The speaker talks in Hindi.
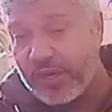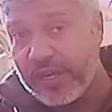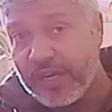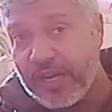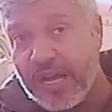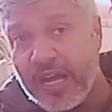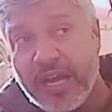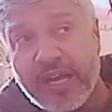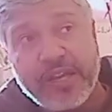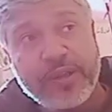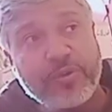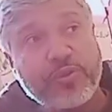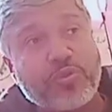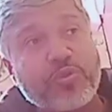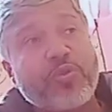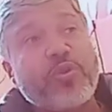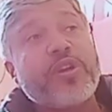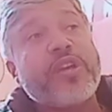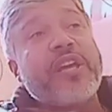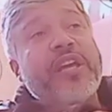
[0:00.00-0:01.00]
और लगा के
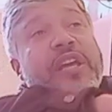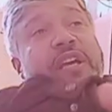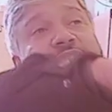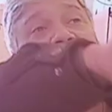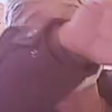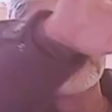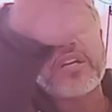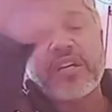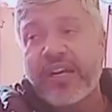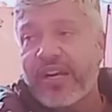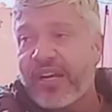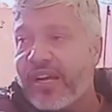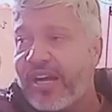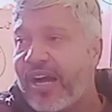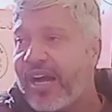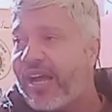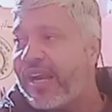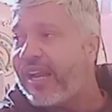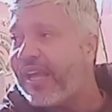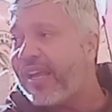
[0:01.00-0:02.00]
उसको एक चक्कर
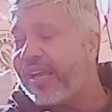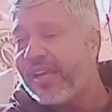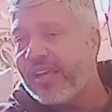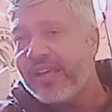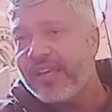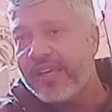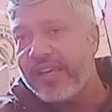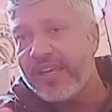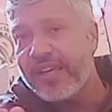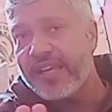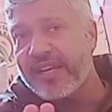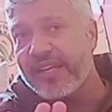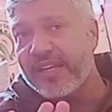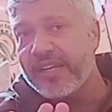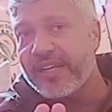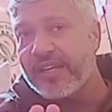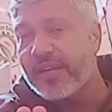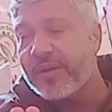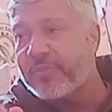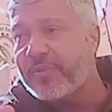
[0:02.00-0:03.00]
लगा लाएं एयर
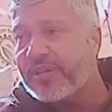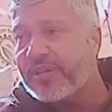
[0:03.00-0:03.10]
क्लीनर